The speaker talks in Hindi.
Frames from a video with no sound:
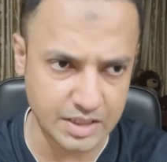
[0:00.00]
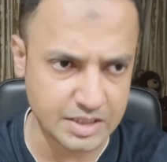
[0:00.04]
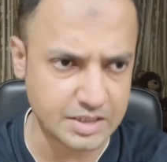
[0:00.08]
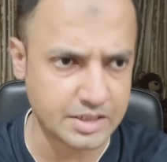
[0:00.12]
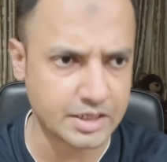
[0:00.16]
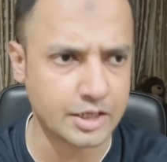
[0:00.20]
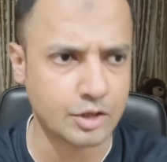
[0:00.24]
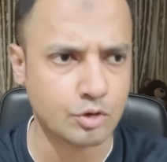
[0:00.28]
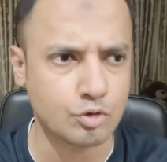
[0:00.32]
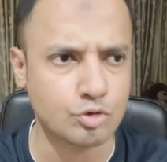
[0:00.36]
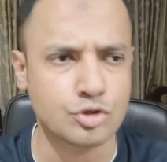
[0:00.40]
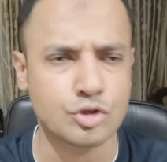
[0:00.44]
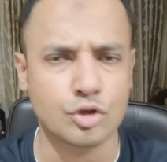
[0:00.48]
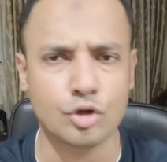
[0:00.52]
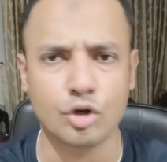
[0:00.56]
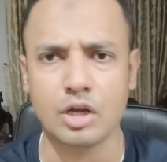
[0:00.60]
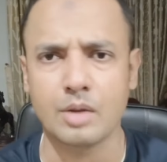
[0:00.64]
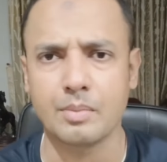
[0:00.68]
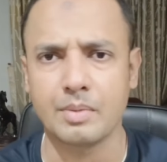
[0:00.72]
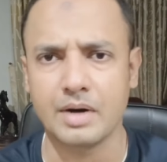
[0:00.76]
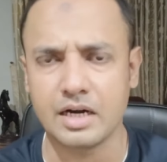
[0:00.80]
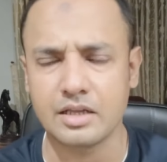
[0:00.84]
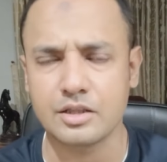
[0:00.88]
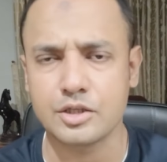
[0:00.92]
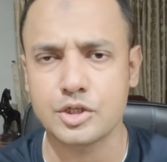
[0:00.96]
इसकी कुछ दिनों
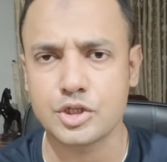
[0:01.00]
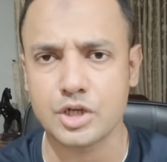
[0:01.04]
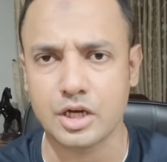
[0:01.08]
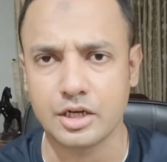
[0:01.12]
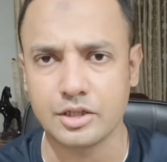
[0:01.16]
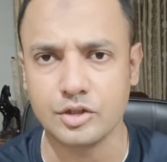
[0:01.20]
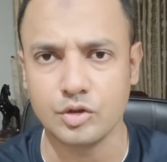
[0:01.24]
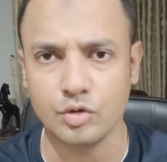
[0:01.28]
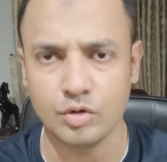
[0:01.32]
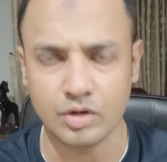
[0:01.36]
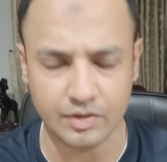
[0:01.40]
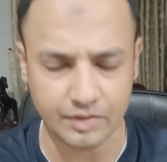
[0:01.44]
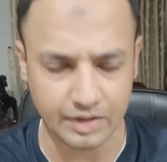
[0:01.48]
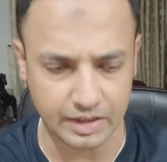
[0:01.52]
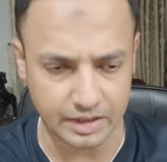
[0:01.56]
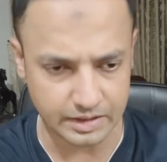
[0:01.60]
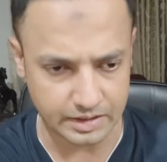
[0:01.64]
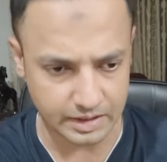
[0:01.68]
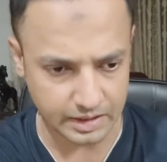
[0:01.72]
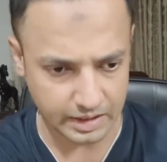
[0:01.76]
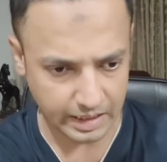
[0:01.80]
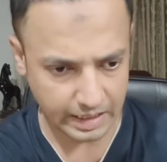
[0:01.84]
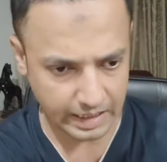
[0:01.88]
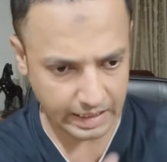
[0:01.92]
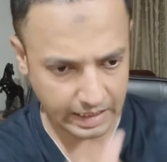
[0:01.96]
के बाद शादी होने वाली
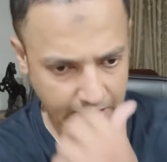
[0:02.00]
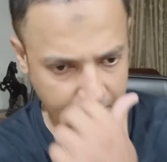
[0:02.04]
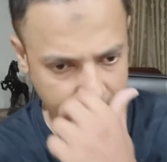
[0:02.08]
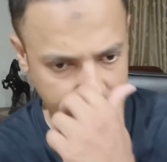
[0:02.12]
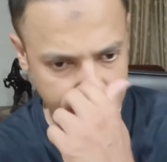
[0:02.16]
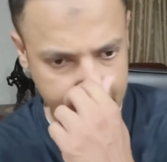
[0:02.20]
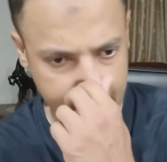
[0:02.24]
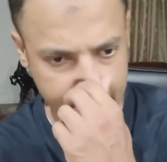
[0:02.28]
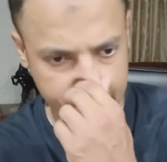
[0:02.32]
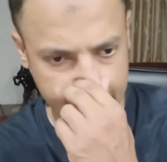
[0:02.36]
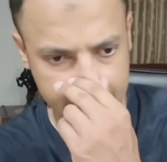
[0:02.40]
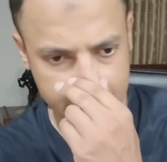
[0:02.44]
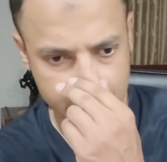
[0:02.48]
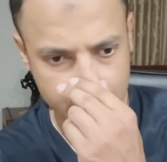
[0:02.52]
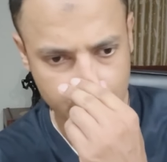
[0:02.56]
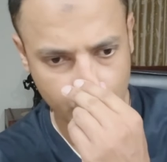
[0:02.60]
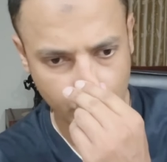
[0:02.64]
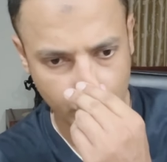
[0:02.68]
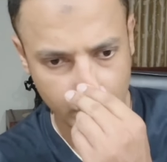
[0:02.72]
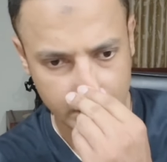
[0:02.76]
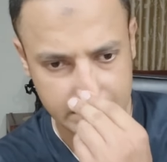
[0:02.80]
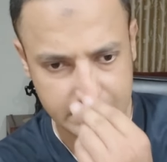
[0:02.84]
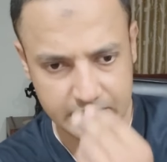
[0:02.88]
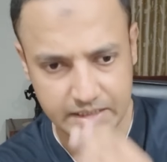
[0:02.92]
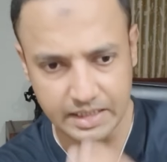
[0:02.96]
थी लेकिन इस
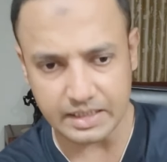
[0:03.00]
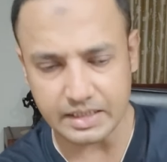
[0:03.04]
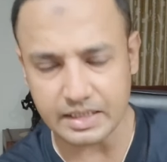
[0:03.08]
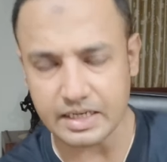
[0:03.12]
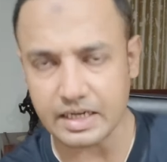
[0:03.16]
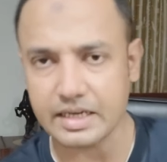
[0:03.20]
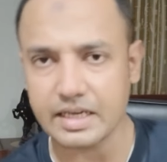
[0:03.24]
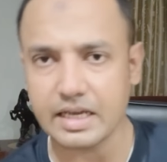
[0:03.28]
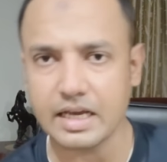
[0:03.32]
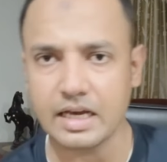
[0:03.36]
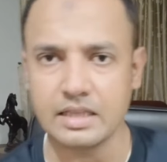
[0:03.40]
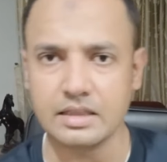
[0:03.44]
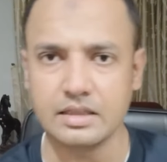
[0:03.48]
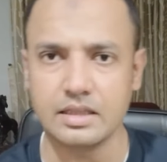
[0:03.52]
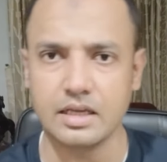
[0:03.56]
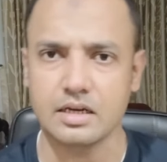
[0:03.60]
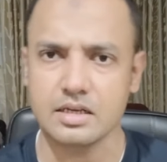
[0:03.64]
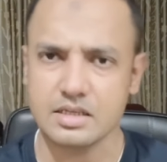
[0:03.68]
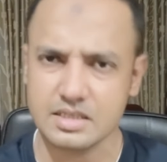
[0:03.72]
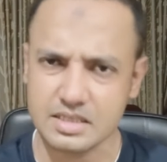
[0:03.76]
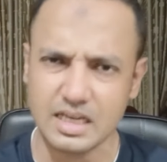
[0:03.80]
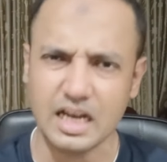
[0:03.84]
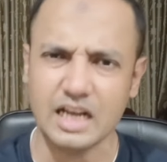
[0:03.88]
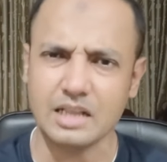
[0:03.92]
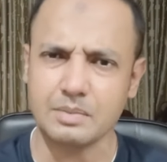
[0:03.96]
कॉल सेंटर के अंदर
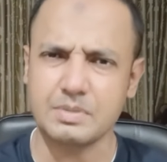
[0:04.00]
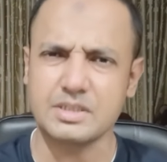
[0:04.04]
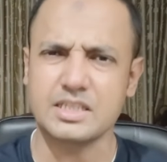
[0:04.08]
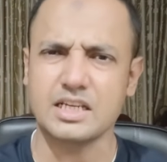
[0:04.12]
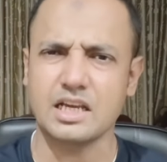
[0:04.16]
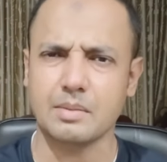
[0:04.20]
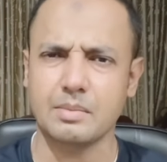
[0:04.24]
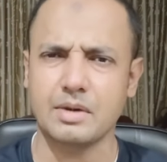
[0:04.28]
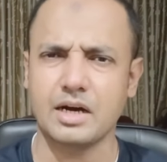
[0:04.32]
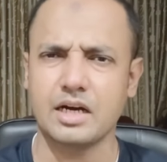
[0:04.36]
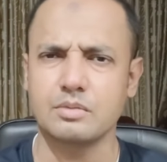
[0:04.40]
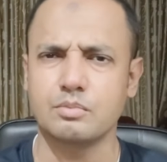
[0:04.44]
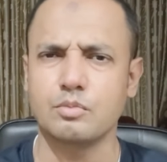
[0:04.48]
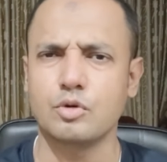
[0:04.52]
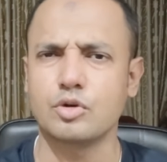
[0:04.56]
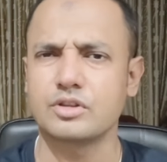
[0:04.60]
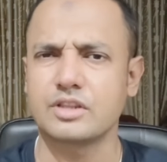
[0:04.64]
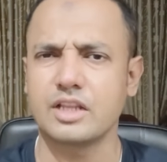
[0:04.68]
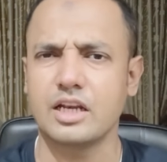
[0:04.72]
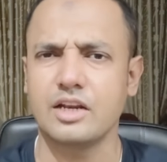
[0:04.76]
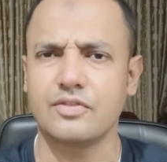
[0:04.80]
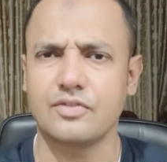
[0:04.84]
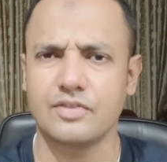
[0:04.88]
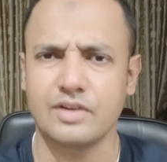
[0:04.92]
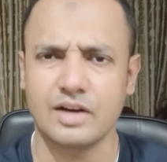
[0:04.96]
सात बजे के बाद
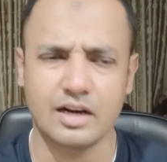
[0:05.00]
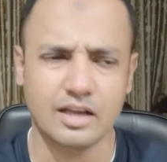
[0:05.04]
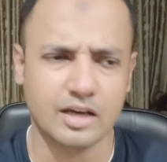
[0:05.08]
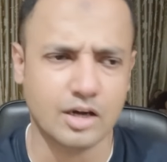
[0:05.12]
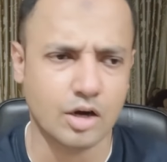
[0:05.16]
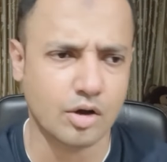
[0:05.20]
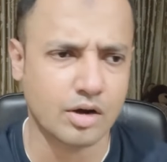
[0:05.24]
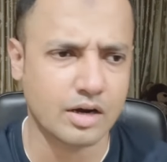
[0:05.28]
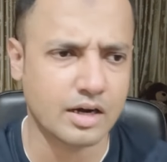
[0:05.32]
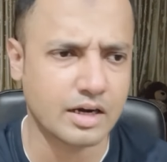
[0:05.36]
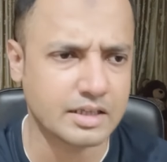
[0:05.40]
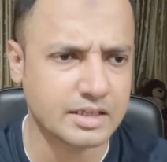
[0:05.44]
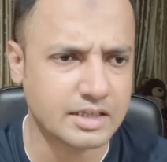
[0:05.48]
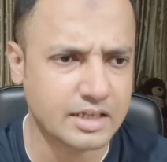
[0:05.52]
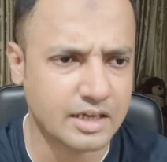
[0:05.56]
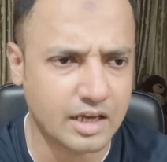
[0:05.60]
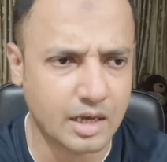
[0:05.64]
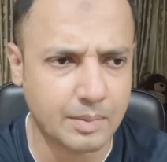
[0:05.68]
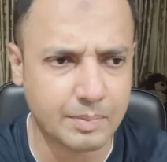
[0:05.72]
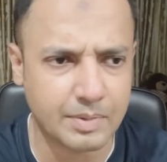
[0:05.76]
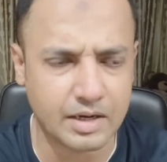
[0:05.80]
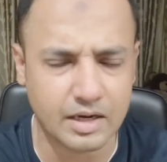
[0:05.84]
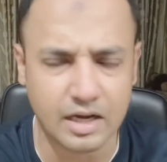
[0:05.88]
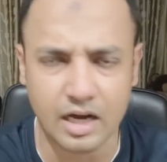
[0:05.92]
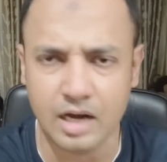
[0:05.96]
मुख्तलिफ लड़का और लड़कियाँ
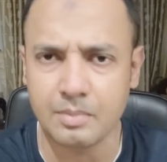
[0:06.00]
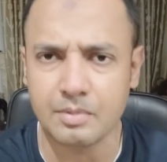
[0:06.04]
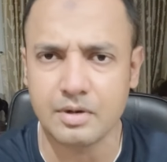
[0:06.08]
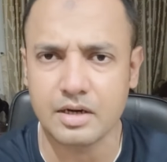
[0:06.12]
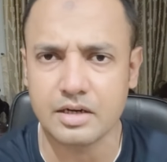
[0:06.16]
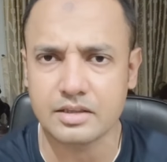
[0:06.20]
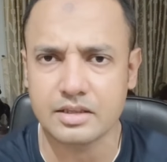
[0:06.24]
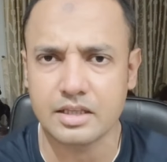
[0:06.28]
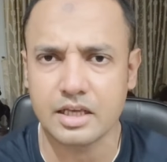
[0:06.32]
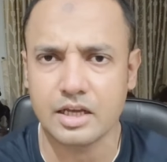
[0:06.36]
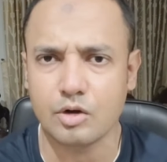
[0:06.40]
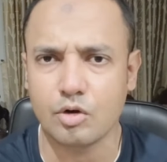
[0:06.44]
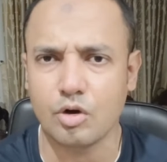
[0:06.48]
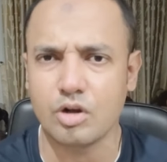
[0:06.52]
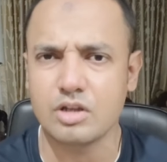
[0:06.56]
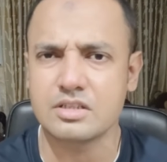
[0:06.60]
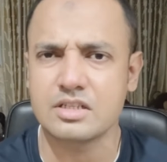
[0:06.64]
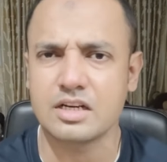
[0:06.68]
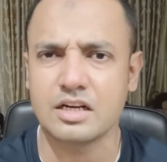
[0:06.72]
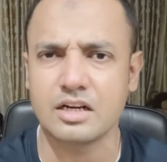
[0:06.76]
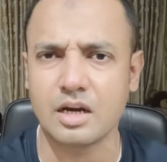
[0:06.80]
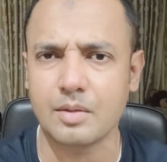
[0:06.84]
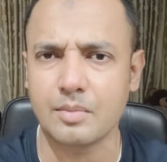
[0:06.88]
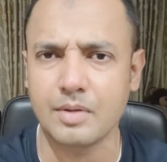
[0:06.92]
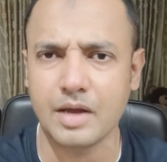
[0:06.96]
यहाँ पर काम करते हैं कॉल
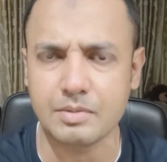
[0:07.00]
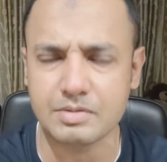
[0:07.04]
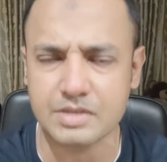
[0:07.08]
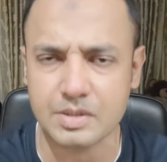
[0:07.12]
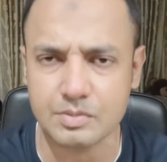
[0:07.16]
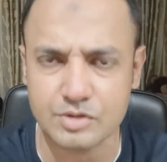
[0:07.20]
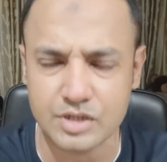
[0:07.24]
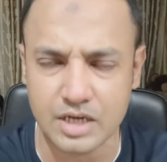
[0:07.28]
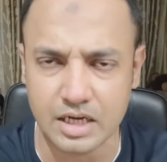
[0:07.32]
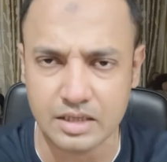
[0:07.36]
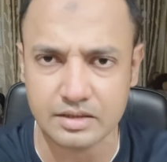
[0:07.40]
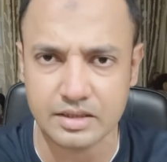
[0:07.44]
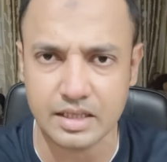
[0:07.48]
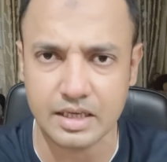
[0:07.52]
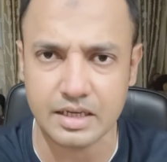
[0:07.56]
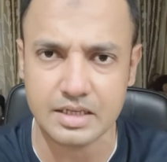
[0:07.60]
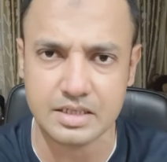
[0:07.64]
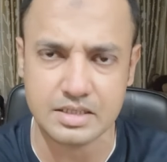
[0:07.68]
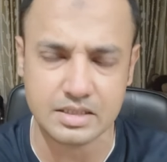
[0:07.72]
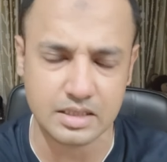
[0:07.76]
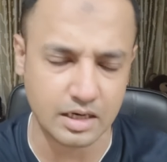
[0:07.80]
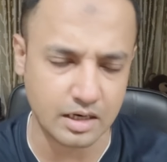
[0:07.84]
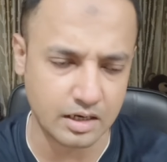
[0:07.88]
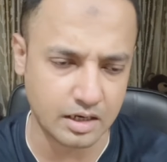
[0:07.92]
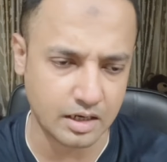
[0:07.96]
सेंटर में आप सब जानते हैं
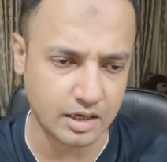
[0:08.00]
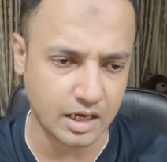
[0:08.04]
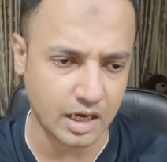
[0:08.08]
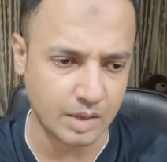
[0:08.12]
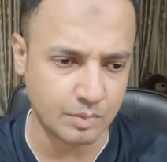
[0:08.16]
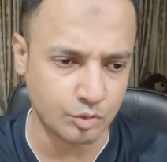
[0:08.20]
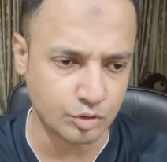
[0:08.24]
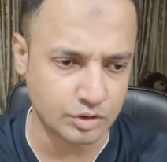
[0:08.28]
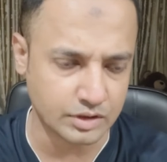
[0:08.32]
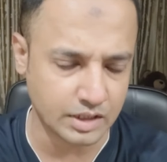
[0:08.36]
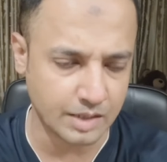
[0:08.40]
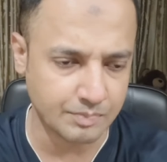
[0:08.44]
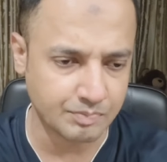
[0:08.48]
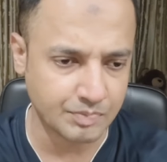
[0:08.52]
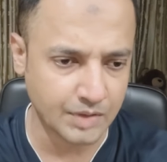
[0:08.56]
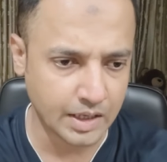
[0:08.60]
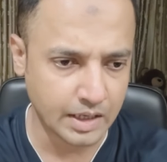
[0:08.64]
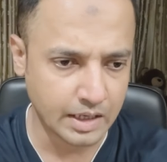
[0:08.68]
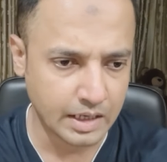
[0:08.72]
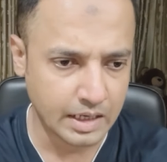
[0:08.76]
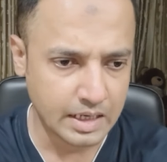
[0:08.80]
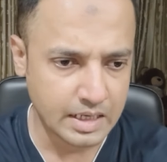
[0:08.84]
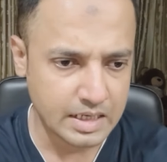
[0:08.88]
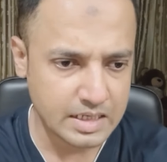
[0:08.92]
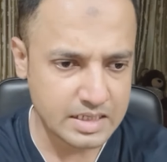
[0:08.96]
किस तरह का काम होता
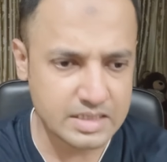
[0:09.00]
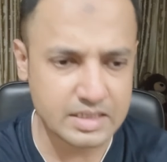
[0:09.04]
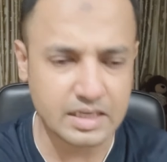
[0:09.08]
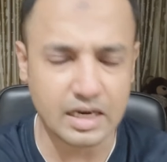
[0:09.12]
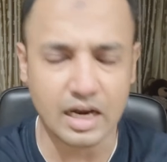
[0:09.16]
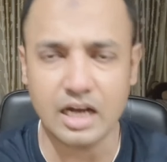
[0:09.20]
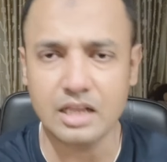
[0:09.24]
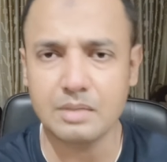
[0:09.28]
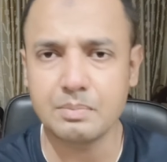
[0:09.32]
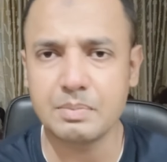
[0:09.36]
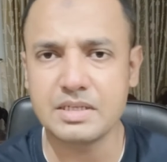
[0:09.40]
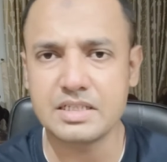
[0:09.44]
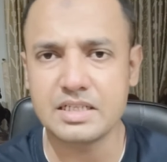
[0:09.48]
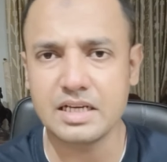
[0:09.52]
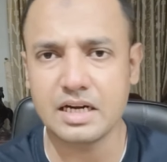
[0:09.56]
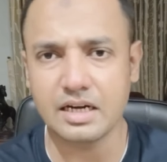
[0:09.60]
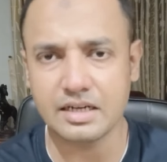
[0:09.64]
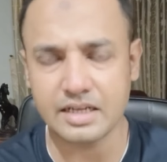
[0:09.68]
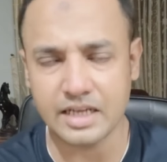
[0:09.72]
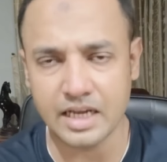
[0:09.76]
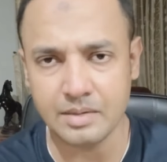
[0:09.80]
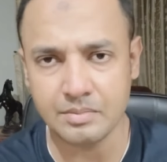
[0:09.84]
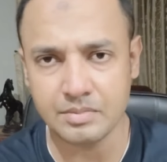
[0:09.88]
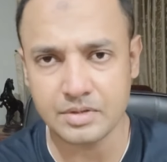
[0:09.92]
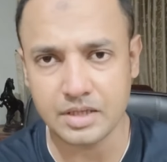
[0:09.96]
है सात बजे का
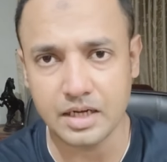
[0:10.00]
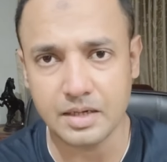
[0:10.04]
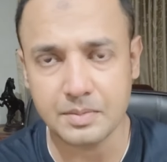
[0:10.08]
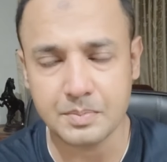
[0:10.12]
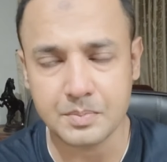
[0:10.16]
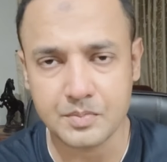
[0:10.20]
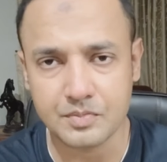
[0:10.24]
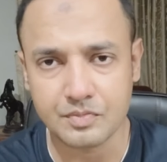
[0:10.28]
टाइम था